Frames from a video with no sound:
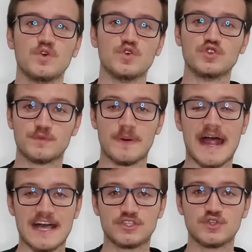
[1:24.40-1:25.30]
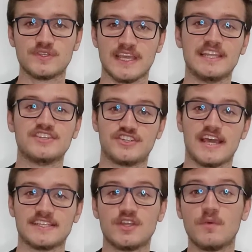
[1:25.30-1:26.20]
os braços eles
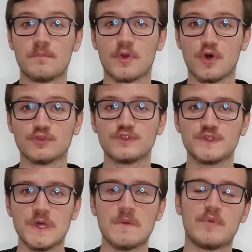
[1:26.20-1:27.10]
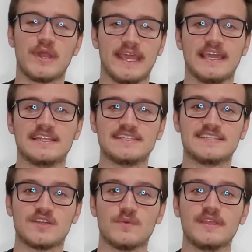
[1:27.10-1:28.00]
já estão prontos porém eles
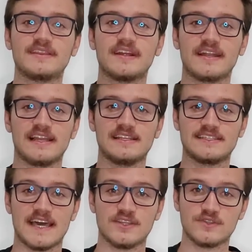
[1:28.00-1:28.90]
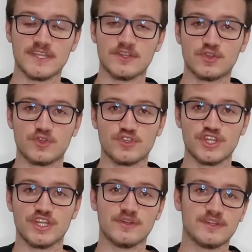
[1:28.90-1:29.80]
estão internalizados dentro do
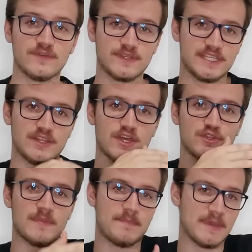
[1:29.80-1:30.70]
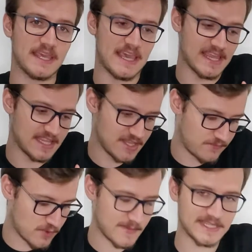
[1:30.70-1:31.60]
girino. Então você nota uma pequena
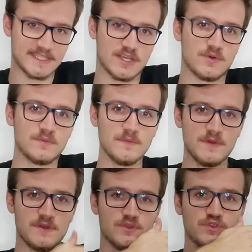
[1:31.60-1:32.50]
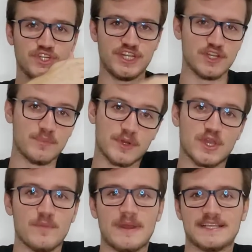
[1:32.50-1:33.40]
deformação no girino porque
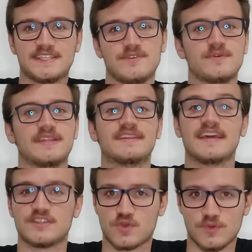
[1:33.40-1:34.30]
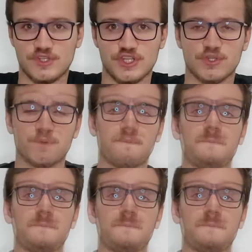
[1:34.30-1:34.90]
o bracinho ainda está escondido.